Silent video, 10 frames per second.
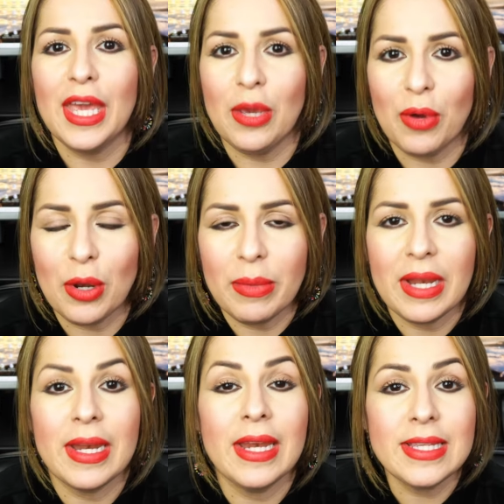Y bueno,
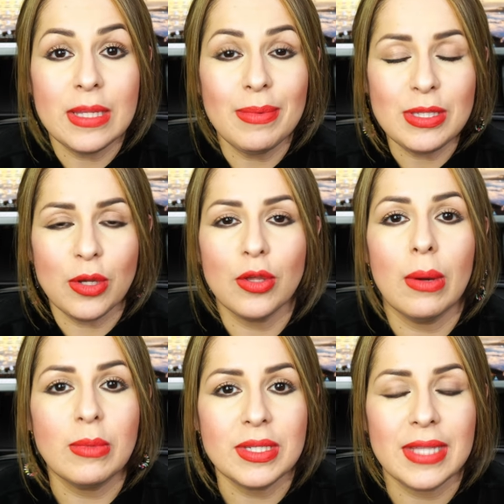miren, en este episodio
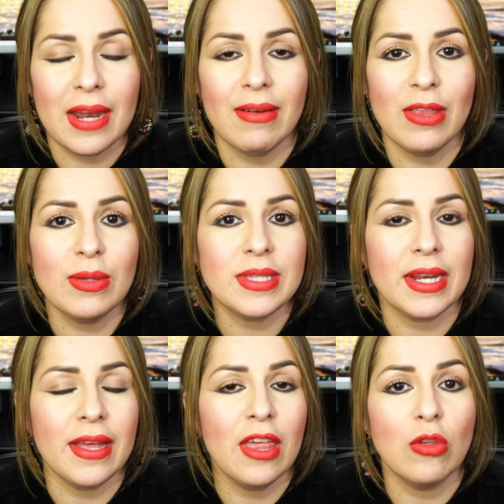vamos a estar hablando
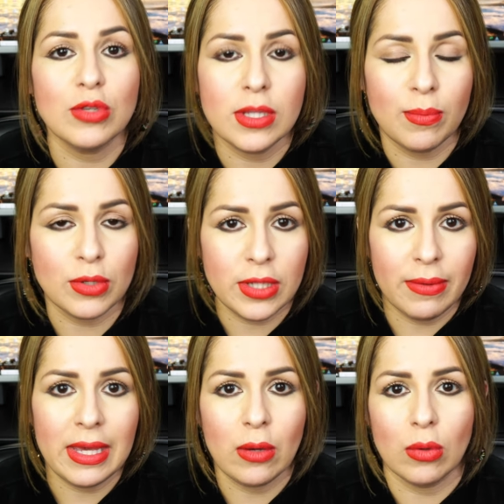acerca de dos tipos de
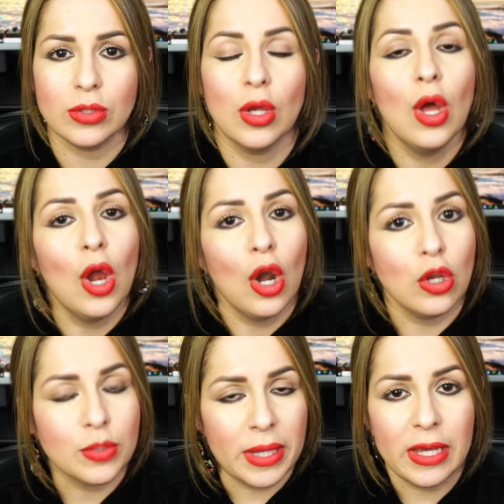vehículos.
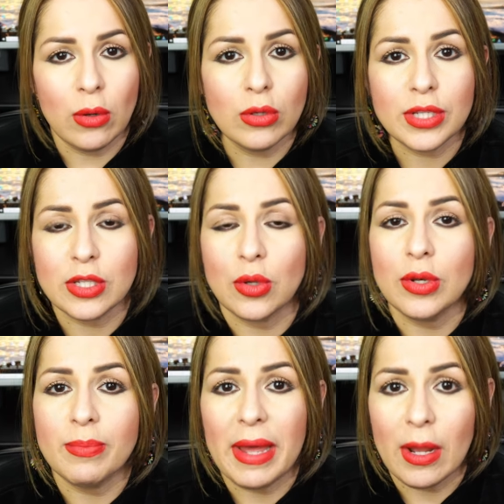Los vehículos que
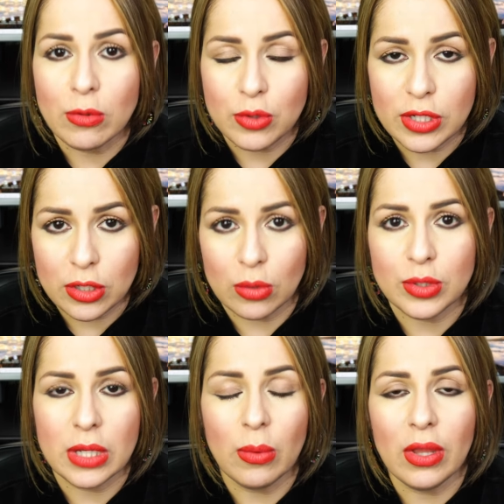son para uso
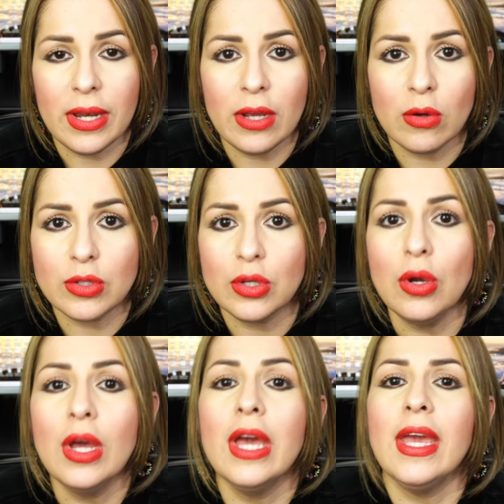exclusivo del
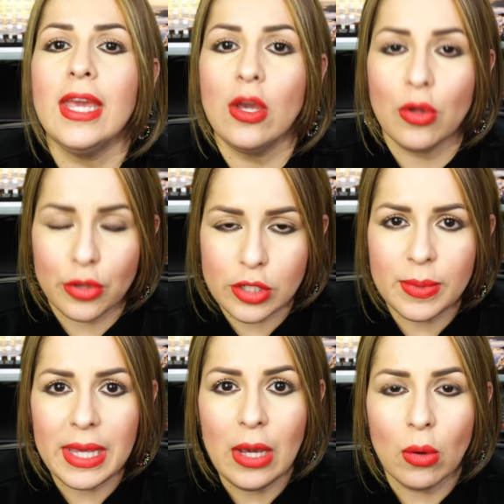negocio y
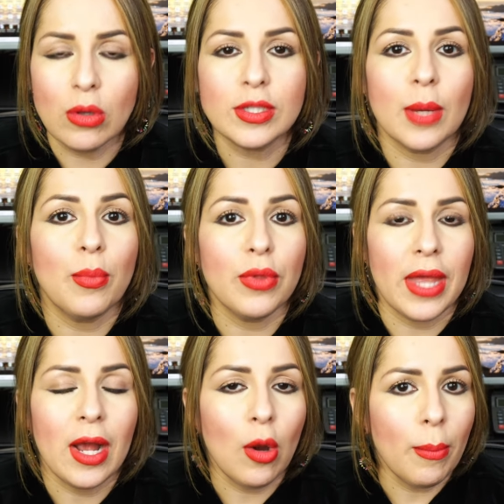otros vehículos que
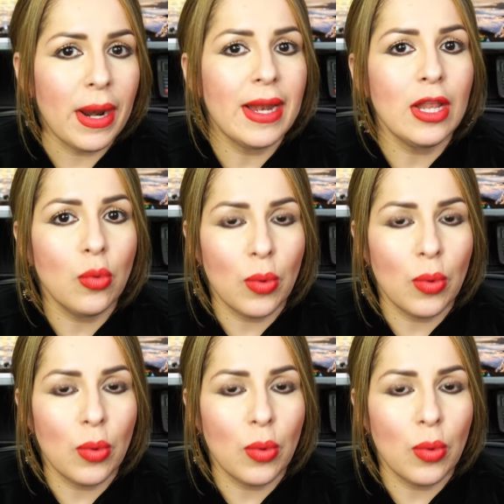pudiera comprar el